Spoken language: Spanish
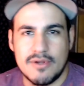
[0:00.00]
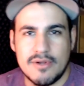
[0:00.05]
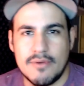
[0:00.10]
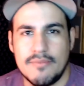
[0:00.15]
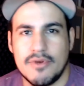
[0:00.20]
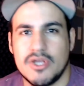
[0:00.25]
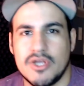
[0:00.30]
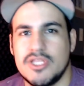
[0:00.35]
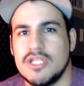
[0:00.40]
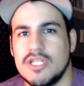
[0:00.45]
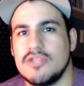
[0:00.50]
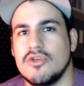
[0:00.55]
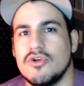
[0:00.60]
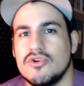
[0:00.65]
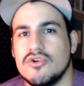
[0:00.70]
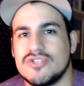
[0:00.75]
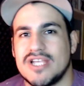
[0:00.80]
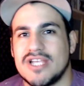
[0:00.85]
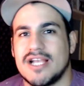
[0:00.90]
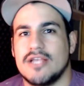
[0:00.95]
un poquitito
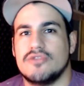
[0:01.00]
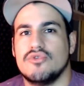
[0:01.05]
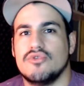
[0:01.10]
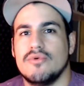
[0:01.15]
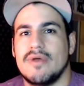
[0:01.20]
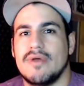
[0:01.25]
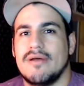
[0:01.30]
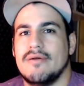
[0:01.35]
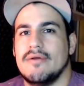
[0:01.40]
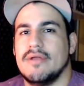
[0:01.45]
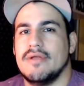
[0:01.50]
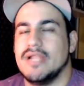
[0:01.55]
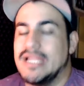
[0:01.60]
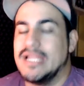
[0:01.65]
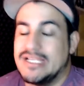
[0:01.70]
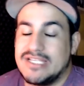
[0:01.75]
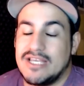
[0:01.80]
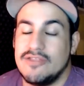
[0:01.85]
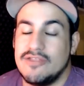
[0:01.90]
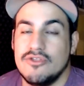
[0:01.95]
de cosas que estuve
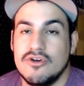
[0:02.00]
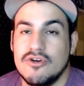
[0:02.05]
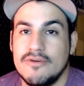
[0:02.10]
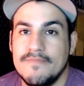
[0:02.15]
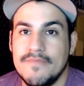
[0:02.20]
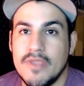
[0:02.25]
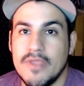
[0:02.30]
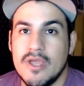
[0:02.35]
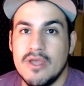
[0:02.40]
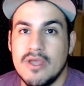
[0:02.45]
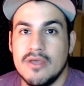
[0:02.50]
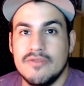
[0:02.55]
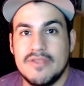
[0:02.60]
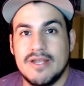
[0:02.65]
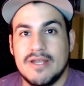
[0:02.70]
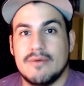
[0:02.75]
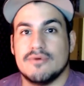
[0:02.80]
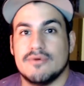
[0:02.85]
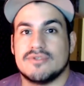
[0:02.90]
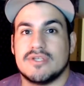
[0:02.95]
leyendo,
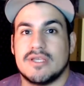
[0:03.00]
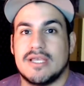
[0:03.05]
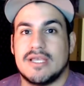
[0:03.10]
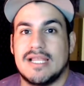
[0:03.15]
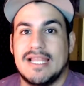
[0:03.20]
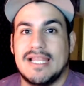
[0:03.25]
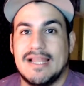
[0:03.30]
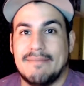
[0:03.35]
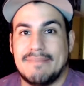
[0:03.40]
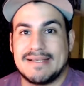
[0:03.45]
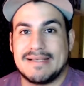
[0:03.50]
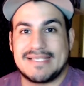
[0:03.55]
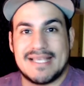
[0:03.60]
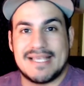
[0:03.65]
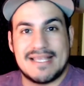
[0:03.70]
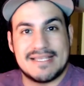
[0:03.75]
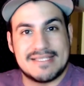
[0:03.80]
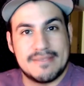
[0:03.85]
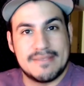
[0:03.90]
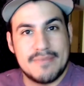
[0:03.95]
digamos, la
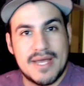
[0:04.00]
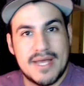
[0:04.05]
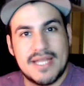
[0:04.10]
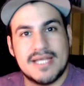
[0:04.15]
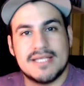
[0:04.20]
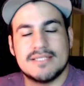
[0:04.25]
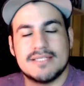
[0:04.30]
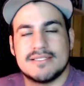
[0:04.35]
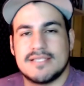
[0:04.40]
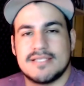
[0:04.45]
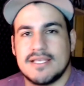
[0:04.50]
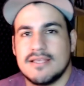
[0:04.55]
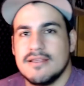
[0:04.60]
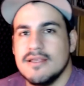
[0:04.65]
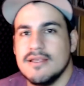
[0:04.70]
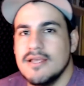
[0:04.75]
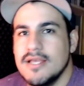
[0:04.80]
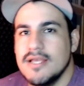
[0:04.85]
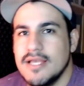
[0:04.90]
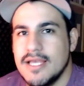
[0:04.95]
pasada semana, ¿sí?
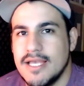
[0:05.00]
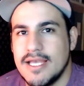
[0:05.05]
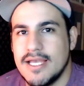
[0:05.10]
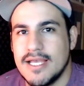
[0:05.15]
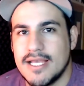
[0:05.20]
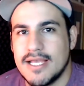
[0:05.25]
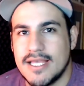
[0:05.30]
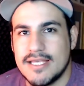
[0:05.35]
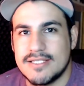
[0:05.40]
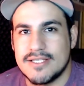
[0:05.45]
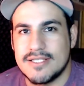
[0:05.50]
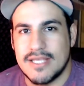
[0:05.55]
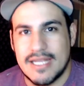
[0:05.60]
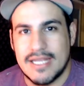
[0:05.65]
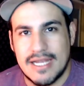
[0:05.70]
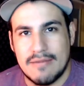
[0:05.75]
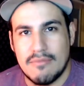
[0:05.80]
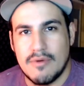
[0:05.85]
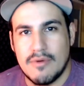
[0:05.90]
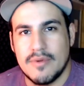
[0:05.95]
Eh, que es
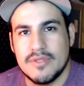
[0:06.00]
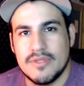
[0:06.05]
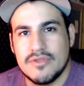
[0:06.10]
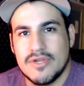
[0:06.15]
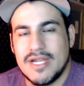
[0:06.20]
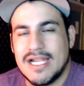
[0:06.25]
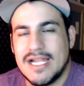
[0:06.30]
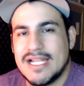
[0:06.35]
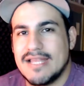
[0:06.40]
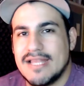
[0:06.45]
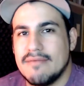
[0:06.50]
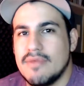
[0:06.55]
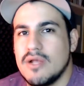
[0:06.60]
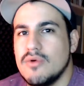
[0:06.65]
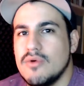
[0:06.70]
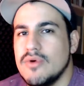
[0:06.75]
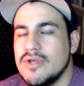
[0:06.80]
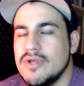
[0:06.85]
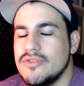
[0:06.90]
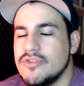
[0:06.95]
en el momento en el que me
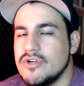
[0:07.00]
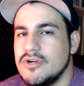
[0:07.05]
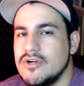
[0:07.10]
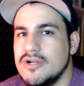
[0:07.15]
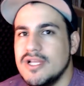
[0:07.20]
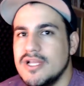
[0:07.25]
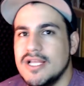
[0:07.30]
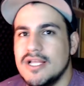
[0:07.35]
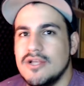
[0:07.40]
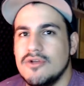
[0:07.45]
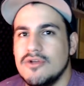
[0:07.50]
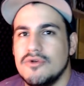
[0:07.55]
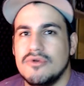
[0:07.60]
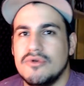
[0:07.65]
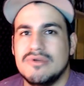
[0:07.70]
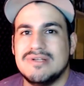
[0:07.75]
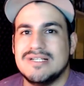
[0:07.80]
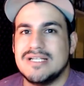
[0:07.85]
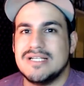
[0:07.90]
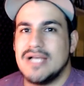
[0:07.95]
encuentro.
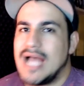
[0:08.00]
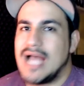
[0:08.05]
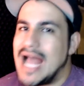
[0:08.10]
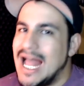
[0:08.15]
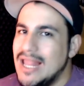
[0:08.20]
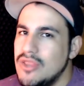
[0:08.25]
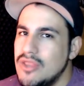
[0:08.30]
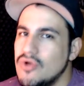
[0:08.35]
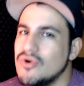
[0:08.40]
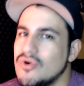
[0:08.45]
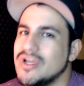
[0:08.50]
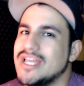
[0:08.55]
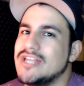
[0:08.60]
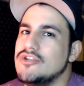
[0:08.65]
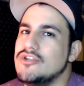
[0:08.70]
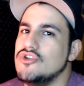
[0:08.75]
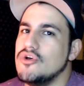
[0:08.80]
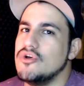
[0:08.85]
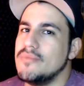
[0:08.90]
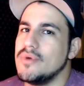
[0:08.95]
Algo que
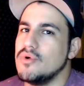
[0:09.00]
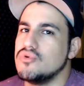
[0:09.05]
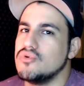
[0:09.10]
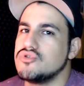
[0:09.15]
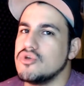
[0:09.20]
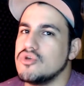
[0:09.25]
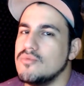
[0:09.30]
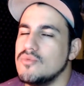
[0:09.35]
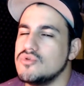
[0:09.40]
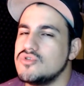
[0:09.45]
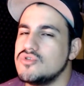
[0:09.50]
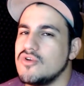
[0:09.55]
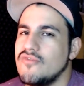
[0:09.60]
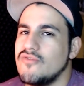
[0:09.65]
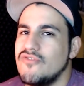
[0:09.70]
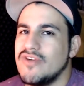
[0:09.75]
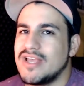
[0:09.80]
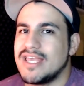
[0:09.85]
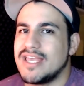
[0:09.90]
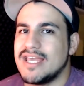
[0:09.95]
no me gustó mucho
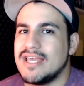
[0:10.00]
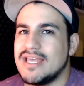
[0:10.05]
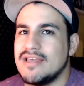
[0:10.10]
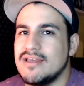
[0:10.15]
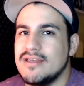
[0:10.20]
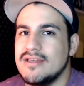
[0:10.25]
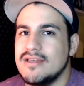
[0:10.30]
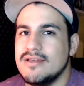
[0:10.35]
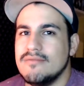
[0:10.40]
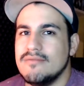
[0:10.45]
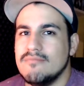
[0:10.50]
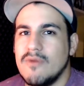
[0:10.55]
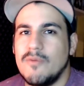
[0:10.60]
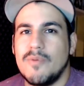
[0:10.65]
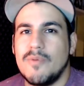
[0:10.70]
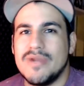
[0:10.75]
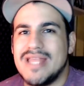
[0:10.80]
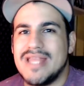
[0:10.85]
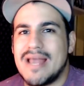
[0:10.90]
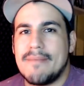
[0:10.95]
fue que vos
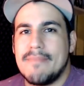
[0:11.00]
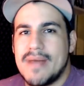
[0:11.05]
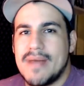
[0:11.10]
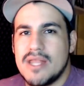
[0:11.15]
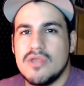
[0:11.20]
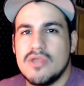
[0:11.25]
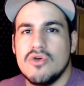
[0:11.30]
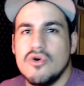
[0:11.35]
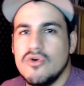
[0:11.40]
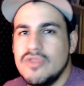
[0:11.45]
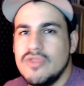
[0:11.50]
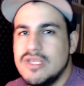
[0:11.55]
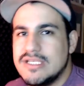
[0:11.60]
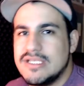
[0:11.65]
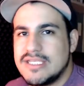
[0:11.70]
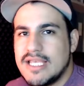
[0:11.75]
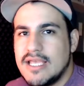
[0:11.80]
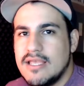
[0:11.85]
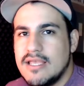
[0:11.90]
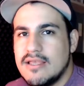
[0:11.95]
ponías Mario
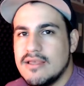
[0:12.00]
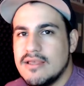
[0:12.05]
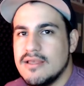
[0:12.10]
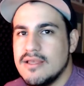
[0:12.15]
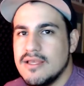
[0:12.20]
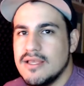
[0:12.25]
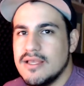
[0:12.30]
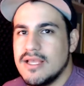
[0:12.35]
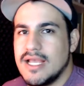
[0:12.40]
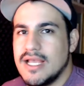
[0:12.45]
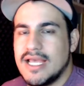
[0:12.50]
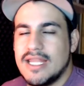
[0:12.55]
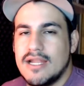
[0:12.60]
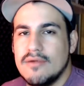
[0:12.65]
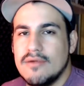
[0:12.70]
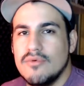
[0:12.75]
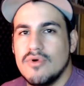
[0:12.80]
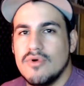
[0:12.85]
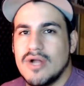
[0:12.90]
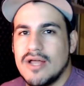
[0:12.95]
Odyssey en
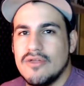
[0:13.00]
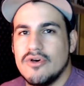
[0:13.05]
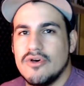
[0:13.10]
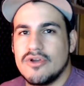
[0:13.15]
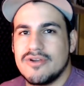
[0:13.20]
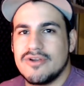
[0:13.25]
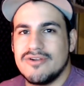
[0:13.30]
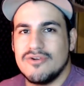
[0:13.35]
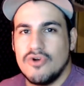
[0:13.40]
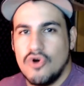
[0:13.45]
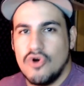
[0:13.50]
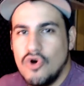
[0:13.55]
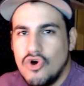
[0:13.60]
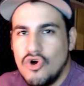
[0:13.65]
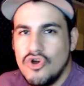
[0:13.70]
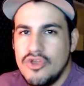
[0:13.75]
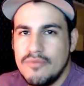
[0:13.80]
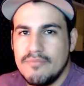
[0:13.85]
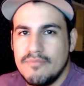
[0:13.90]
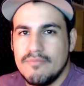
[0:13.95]
el buscador, hoy